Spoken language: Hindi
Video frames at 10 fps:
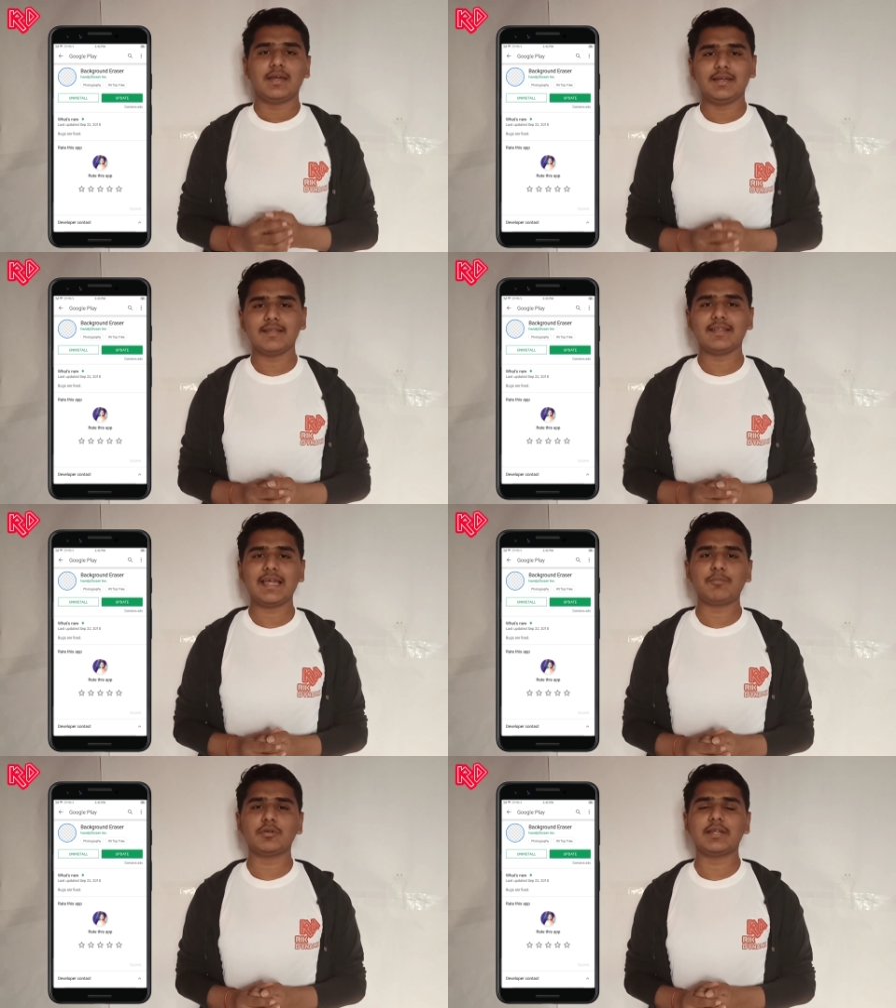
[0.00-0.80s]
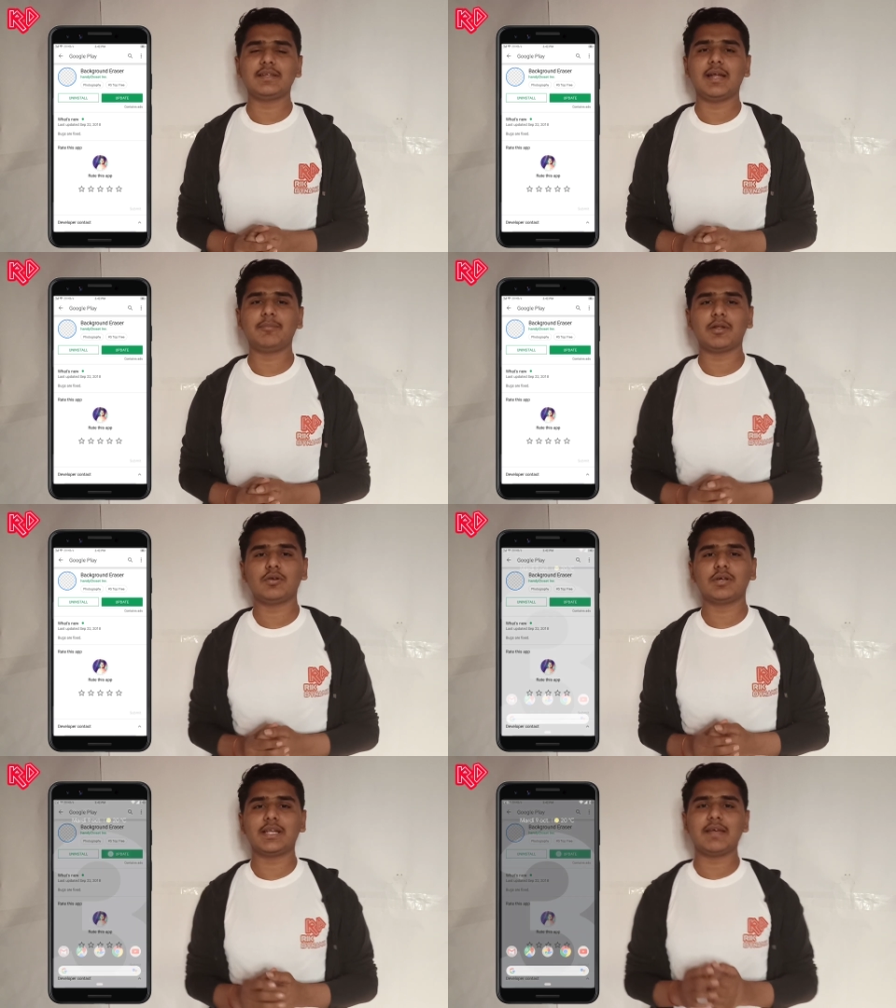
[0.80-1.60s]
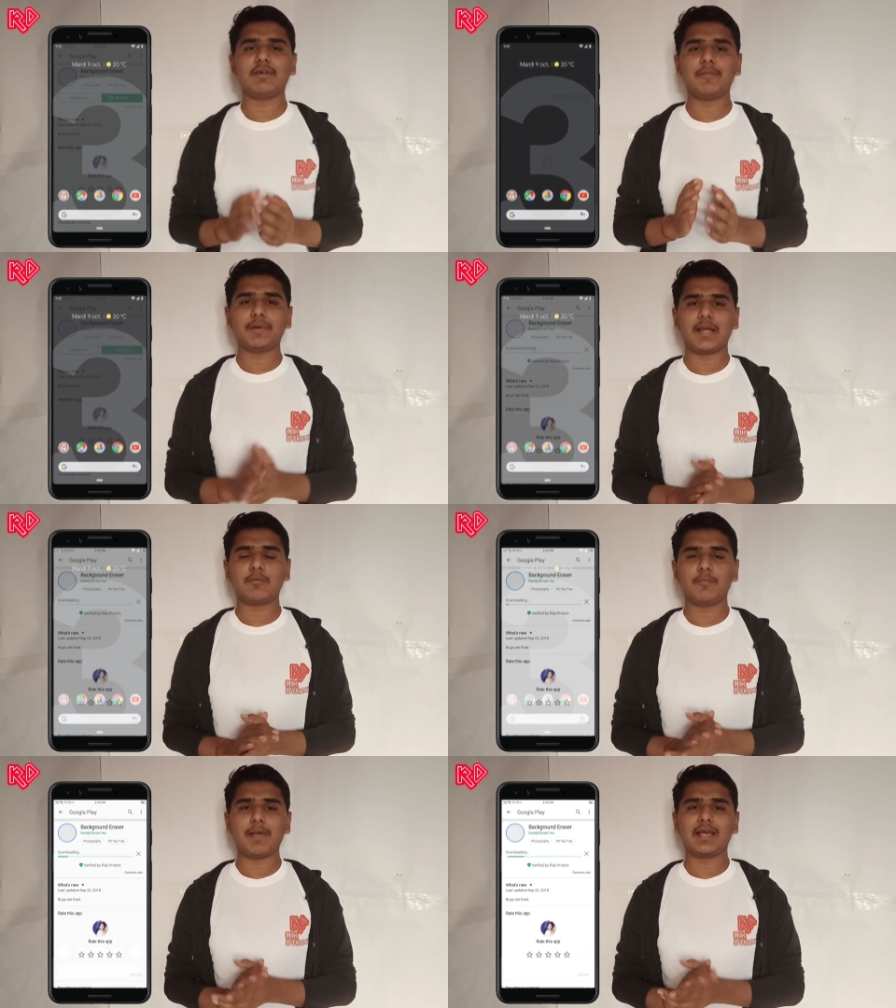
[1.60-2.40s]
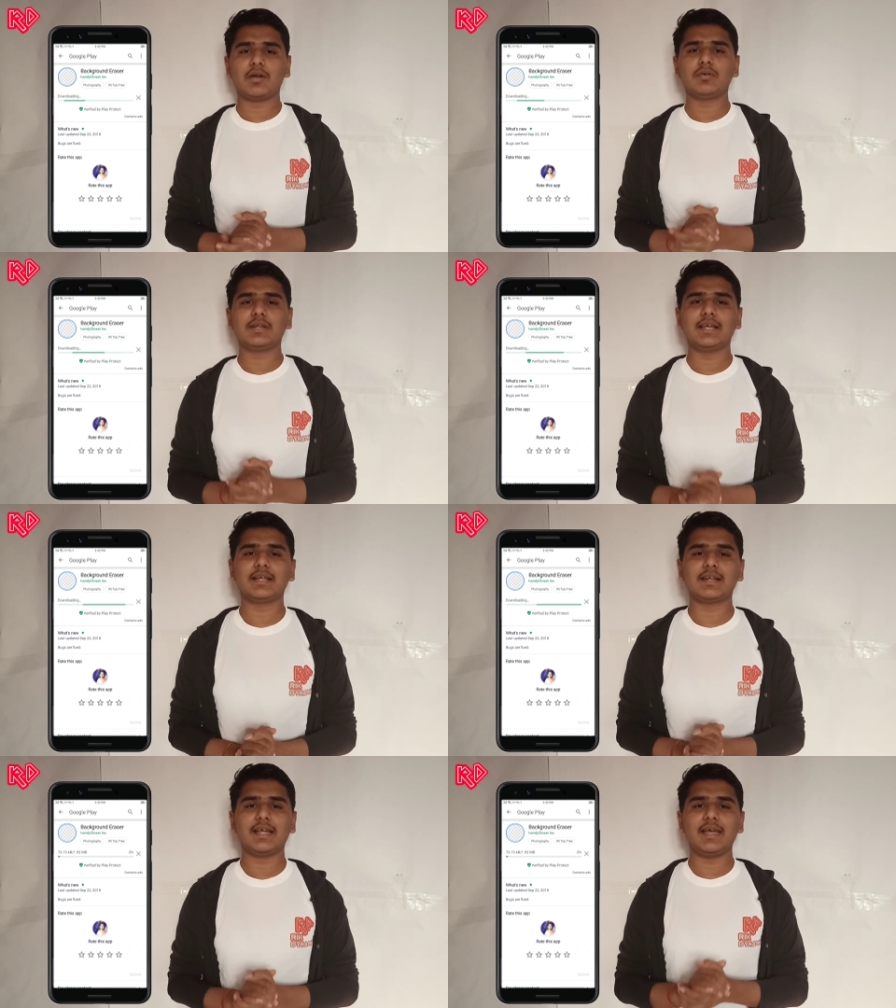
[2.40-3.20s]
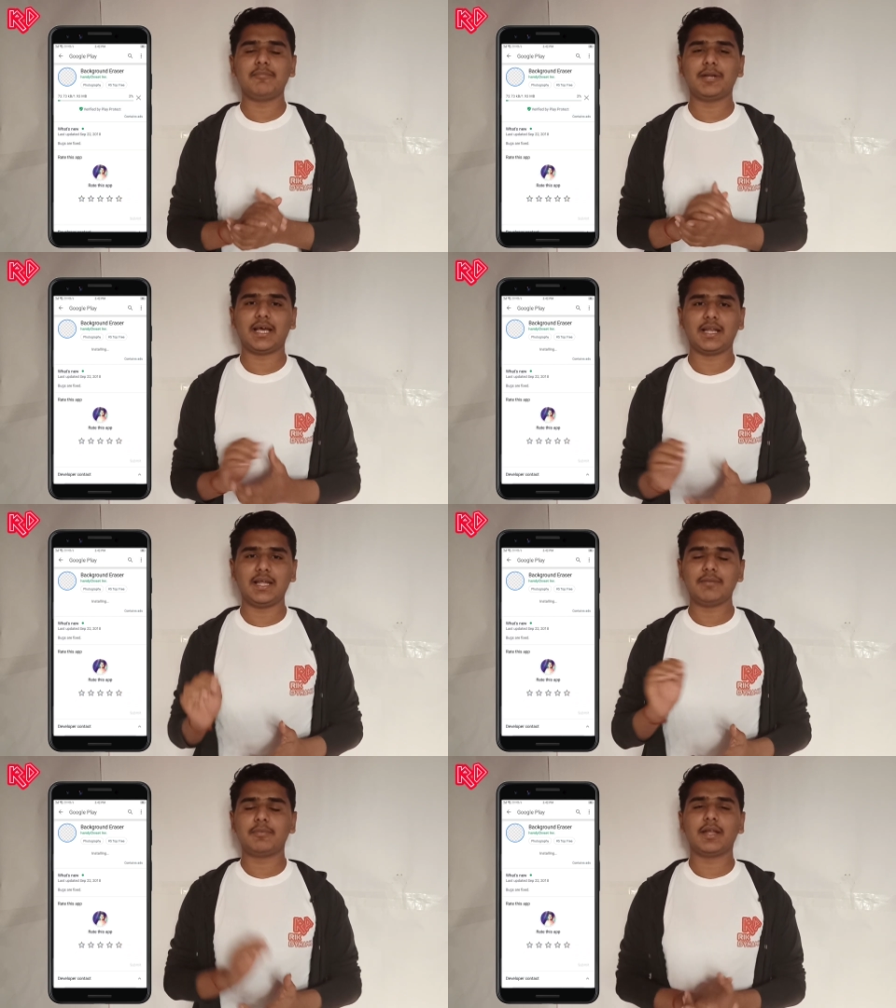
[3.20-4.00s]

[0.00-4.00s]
इरेजर ऐप को जैसे आप डाउनलोड करेंगे वहाँ पर आपको बैकग्राउंड क्लियर करना है मिटाना है